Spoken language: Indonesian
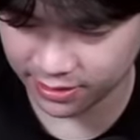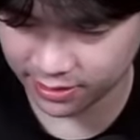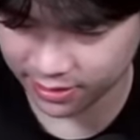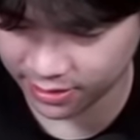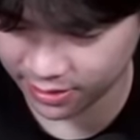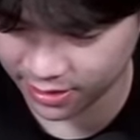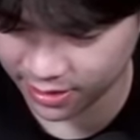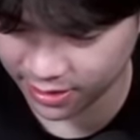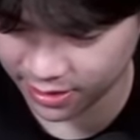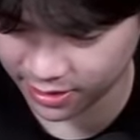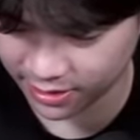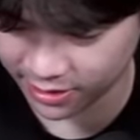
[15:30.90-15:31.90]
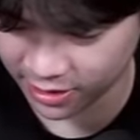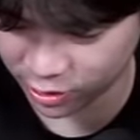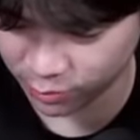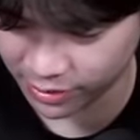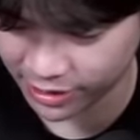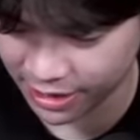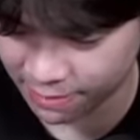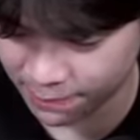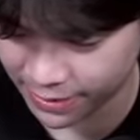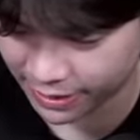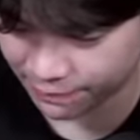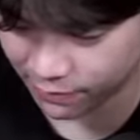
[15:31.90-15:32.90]
Uh, kita langsung bikin
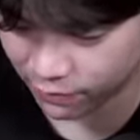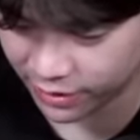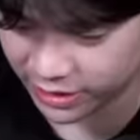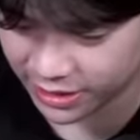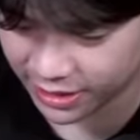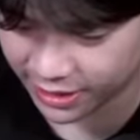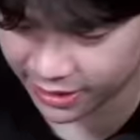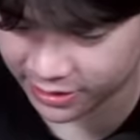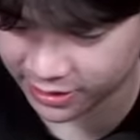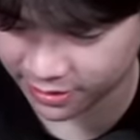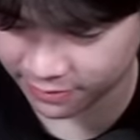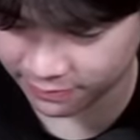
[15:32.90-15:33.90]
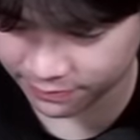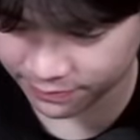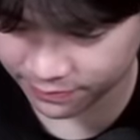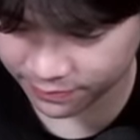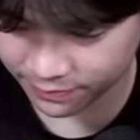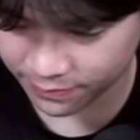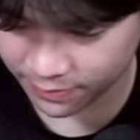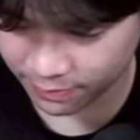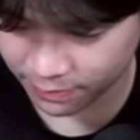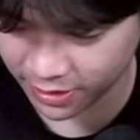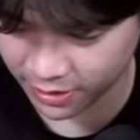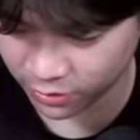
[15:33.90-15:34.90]
apa ya? BOD aja kali guys ya.
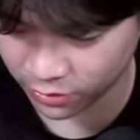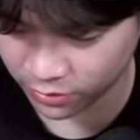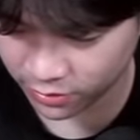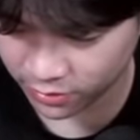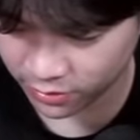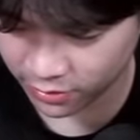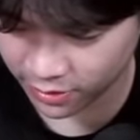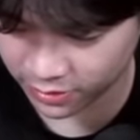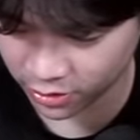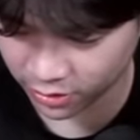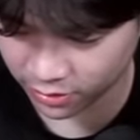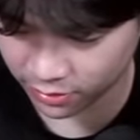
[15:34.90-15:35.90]
Mati gak tuh? Lancelot.